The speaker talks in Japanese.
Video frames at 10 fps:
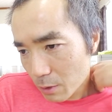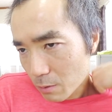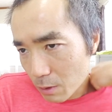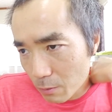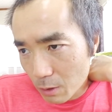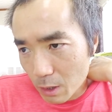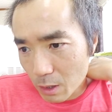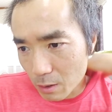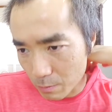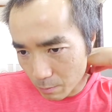そんなもんか
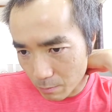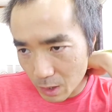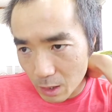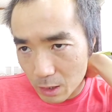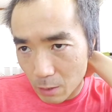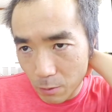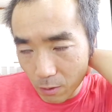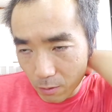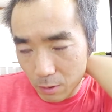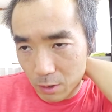な。明日
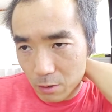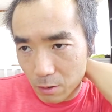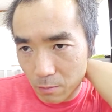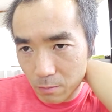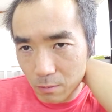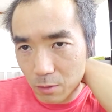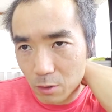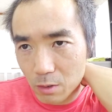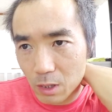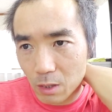も一応無
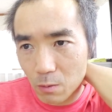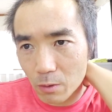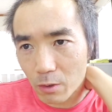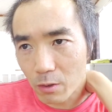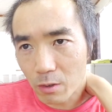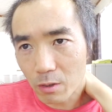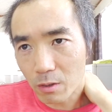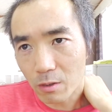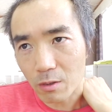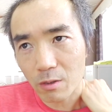調整豆
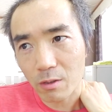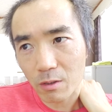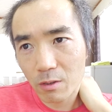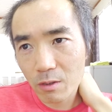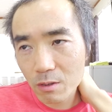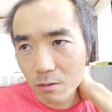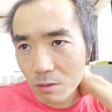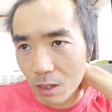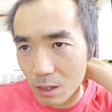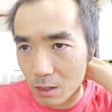乳
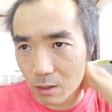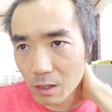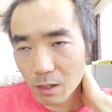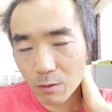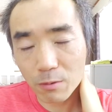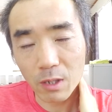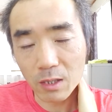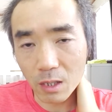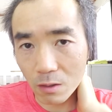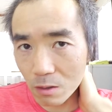は、あの、福
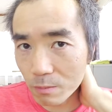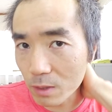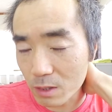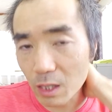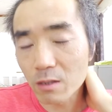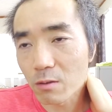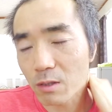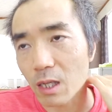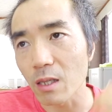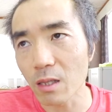蓮さんの丸大豆
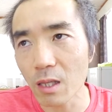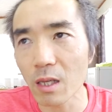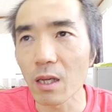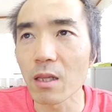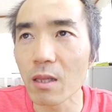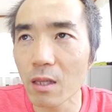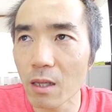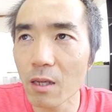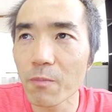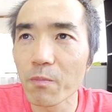使ってやっ
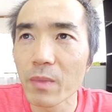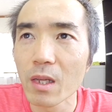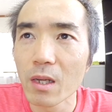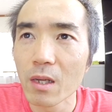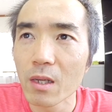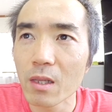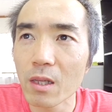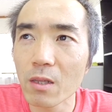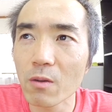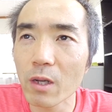て、
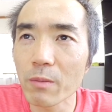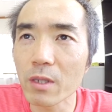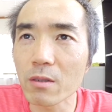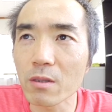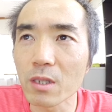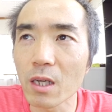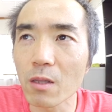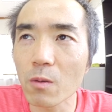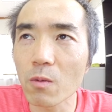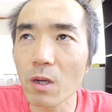で、トヤミックス2
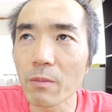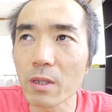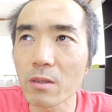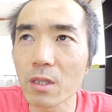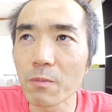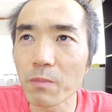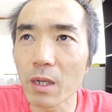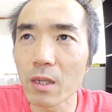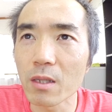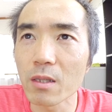杯と10日ミックス1
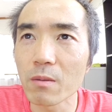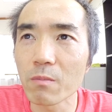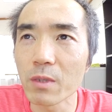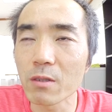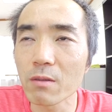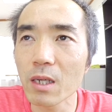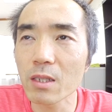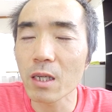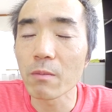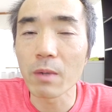杯。水
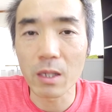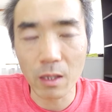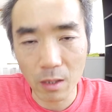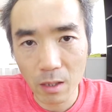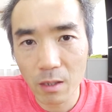は3杯だね。